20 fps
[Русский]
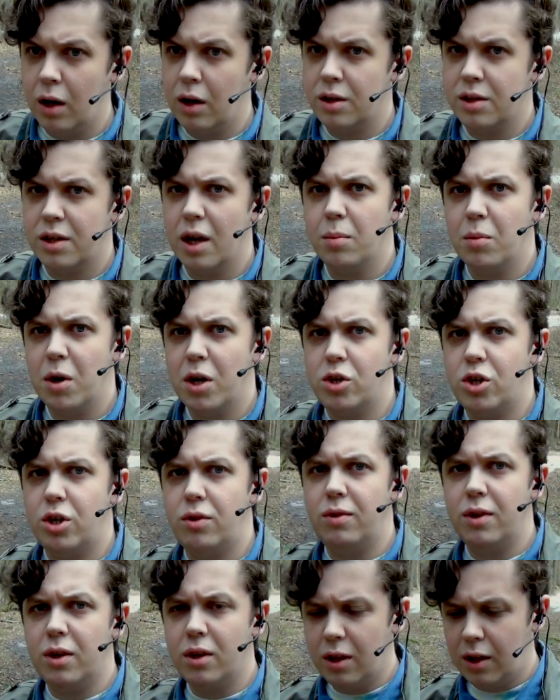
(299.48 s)
Самый
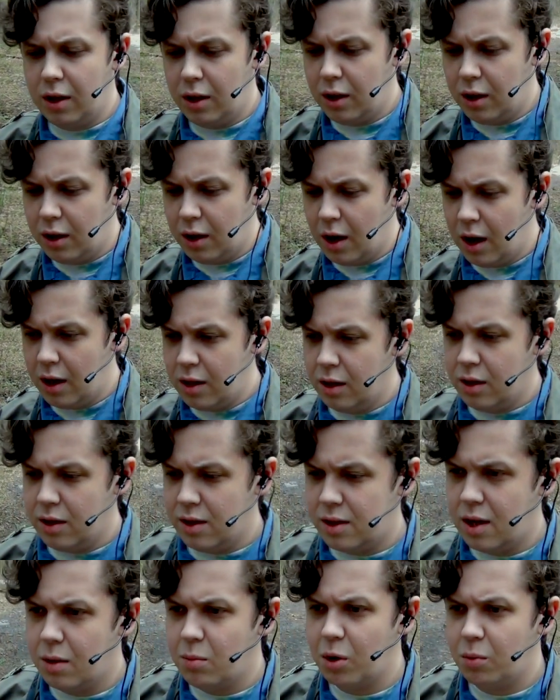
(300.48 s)
очевидный и один
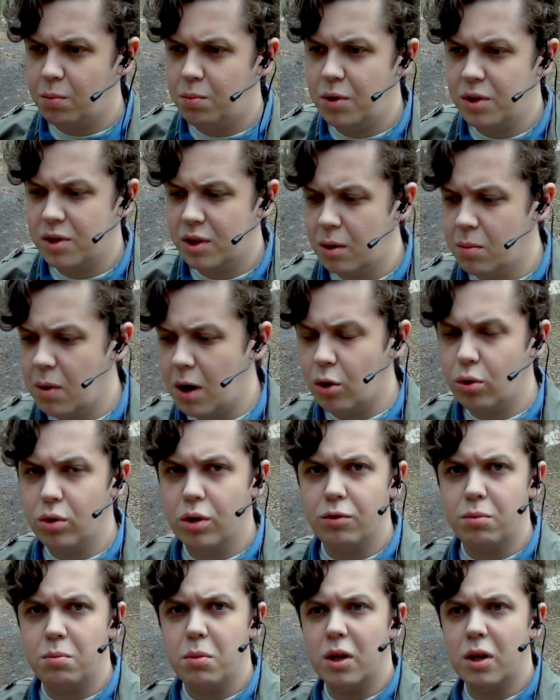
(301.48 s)
из самых безгеморройных